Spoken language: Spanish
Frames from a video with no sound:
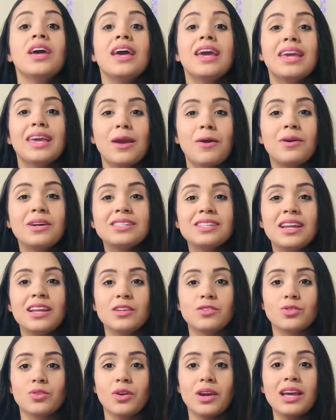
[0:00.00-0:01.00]
¿Qué va a hacer
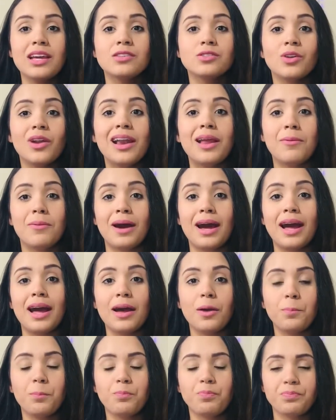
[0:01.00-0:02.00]
eso? Eso le va
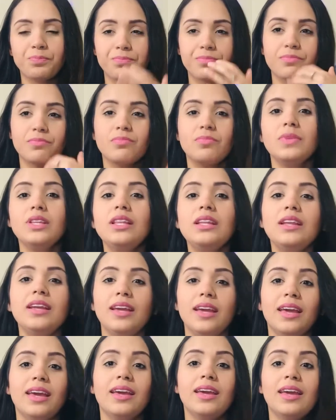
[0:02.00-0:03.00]

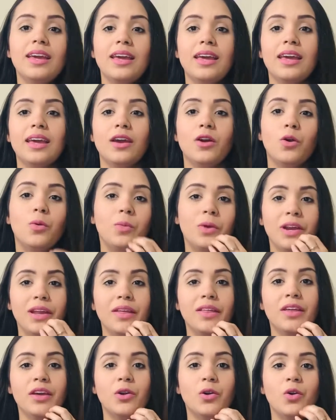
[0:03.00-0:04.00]
eh, como le
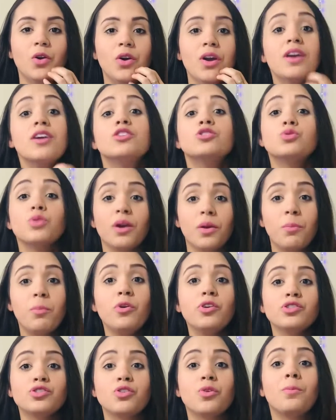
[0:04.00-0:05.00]
digo? Su
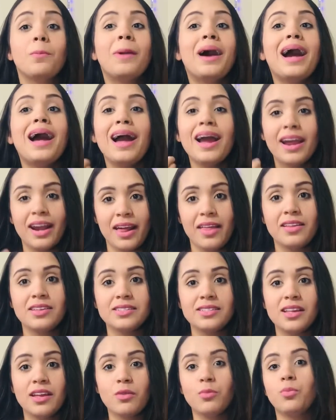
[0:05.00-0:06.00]
esposo va a
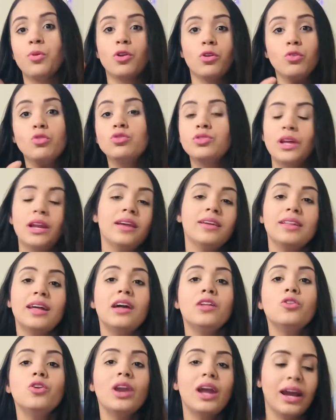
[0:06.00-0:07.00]
agradecer, usted le está
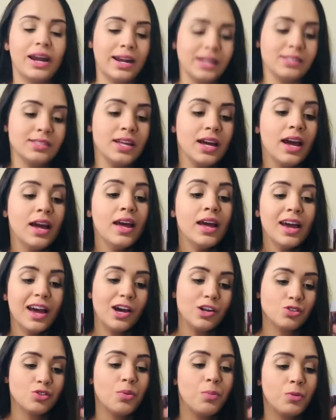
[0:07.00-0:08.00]
dando las gracias a
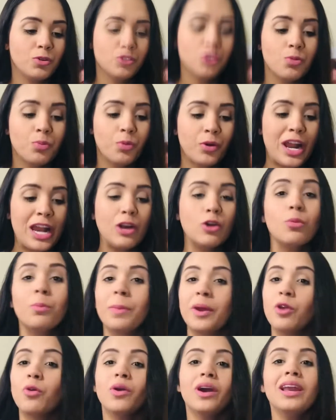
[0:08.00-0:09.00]
su esposo por algo,
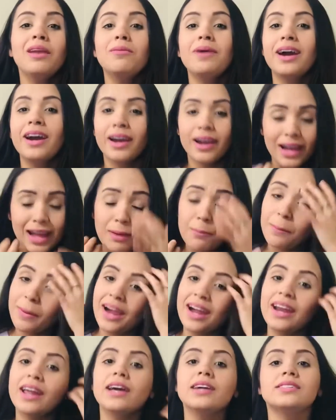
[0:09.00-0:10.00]
pero él va a,
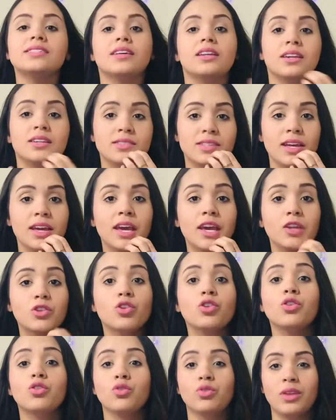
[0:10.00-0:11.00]
agradecer ese gesto
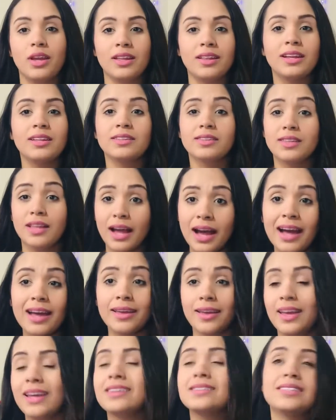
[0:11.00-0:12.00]
que usted está, ah,
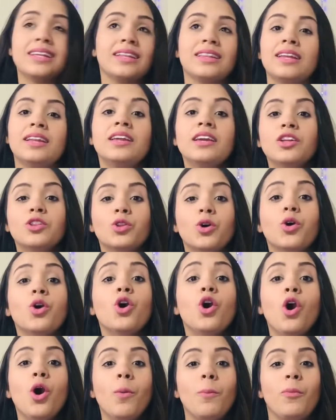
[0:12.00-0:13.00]
está teniendo,
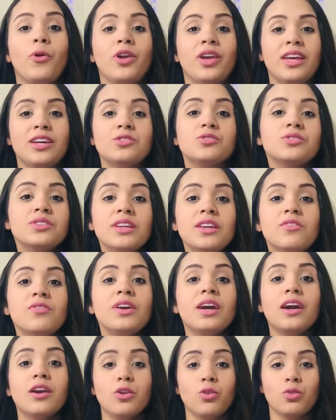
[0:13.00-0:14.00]
porque eso
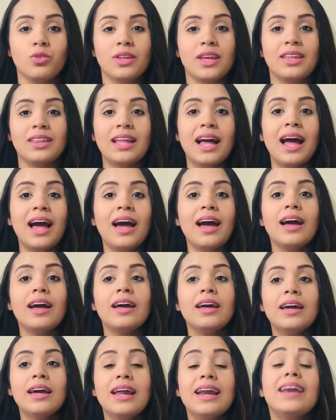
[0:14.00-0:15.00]
significa que usted está
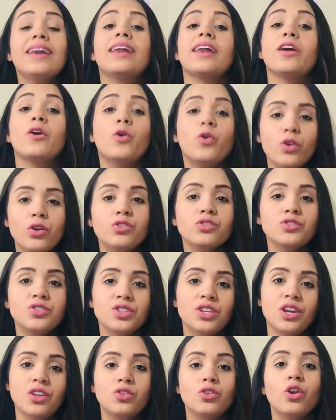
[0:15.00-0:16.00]

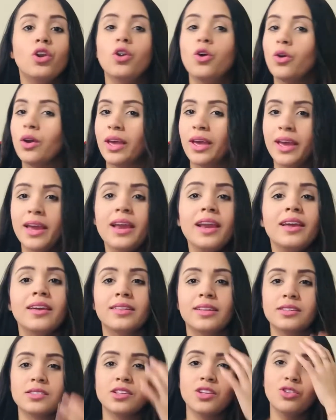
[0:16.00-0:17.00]
reconociendo lo que él está
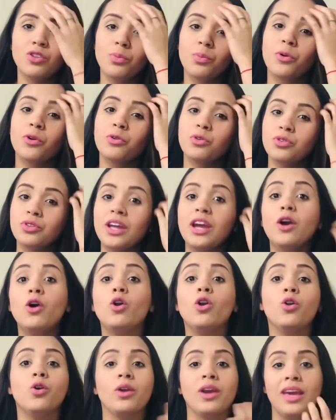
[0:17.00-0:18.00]
haciendo por usted o
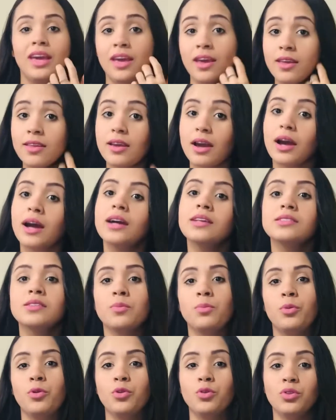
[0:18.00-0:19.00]
lo que ella hace
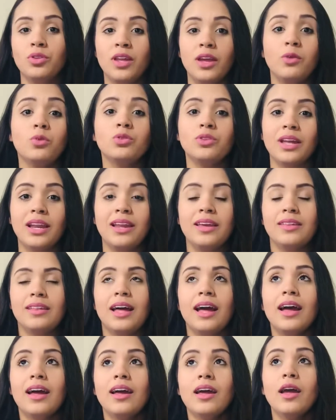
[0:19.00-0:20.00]
por usted, usted
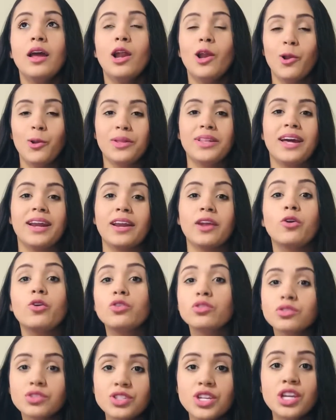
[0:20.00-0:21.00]
está, lo está
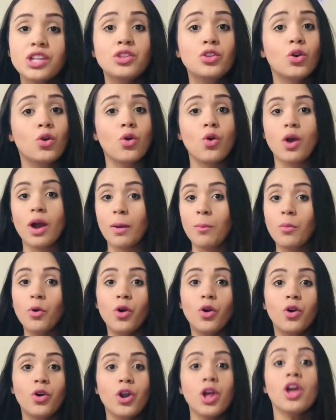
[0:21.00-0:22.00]
reconociendo con
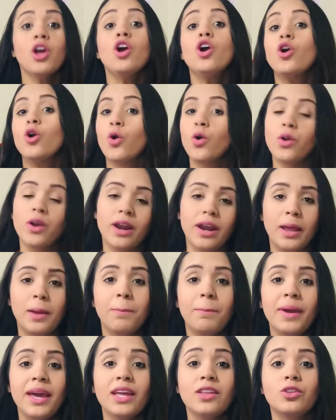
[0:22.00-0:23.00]
amor, con
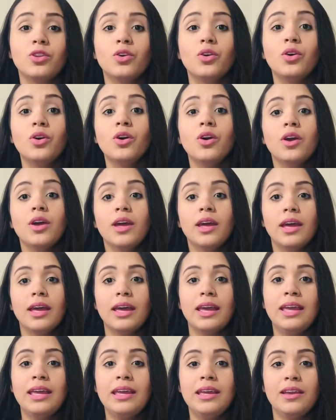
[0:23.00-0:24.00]
respeto,
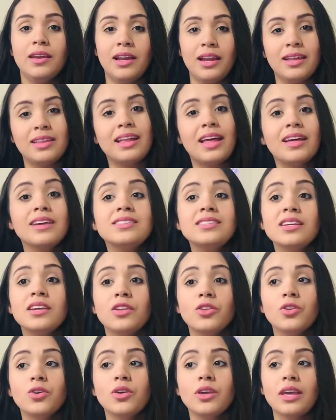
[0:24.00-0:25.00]
y le está
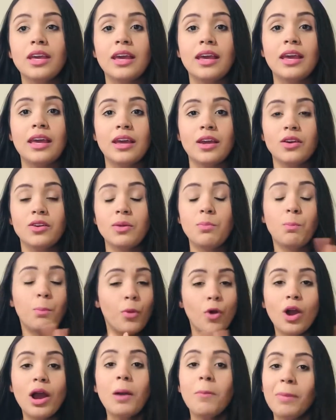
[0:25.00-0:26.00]
diciendo que, en
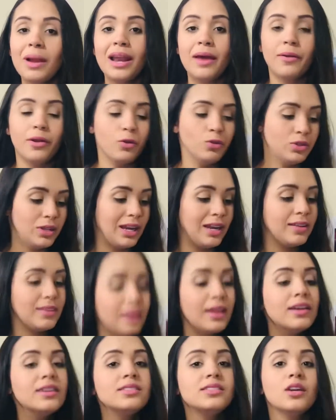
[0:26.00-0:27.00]
pocas palabras, usted le está
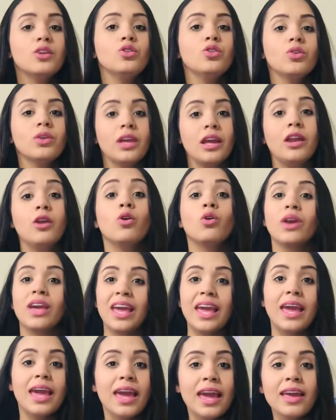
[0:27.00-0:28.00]
diciendo que lo
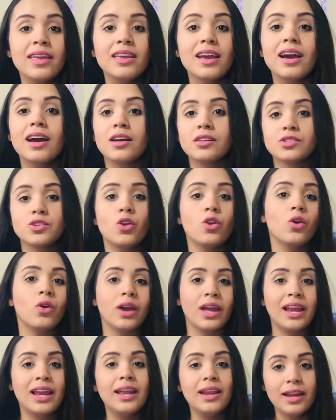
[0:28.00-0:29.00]
que ella hace lo que
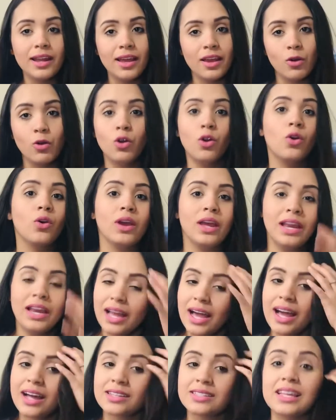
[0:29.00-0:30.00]
él, o lo que él
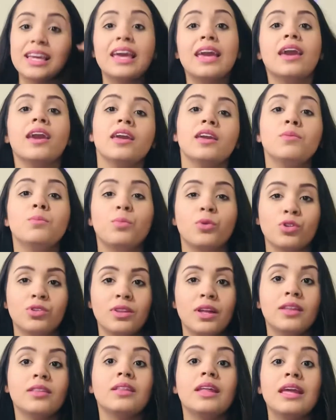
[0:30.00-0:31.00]
hace es
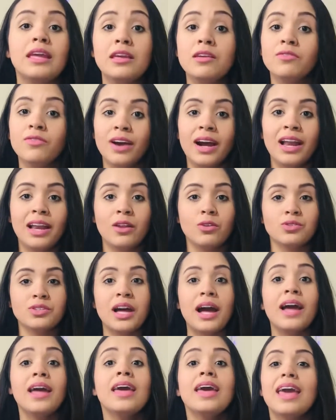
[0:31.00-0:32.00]
importante y vale, o
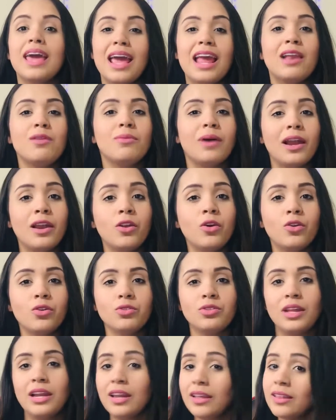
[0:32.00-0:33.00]
sea, el valor,
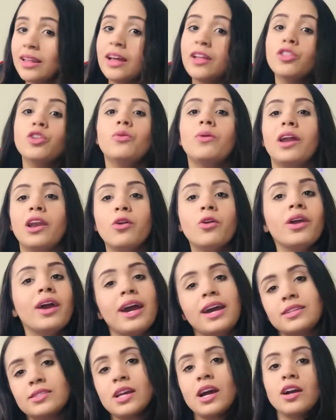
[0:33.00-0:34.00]
usted le está dando valor a
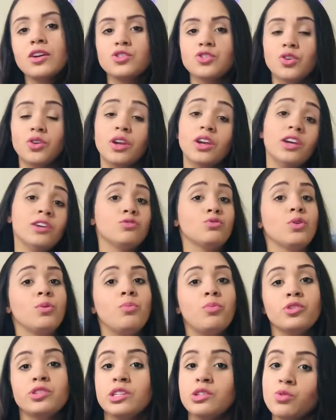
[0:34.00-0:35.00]
esas acciones que su
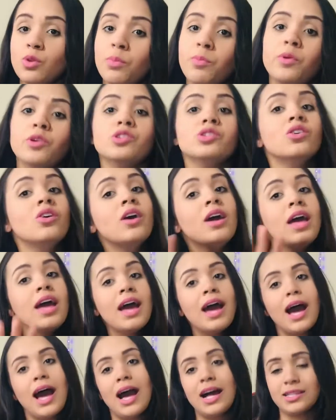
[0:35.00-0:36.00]
esposa, su esposo
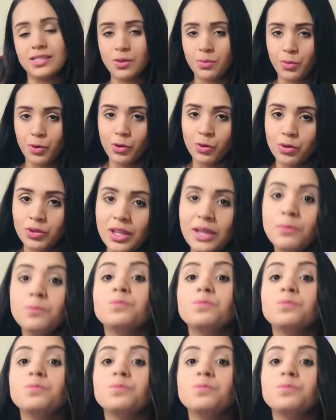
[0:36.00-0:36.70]
hace por usted.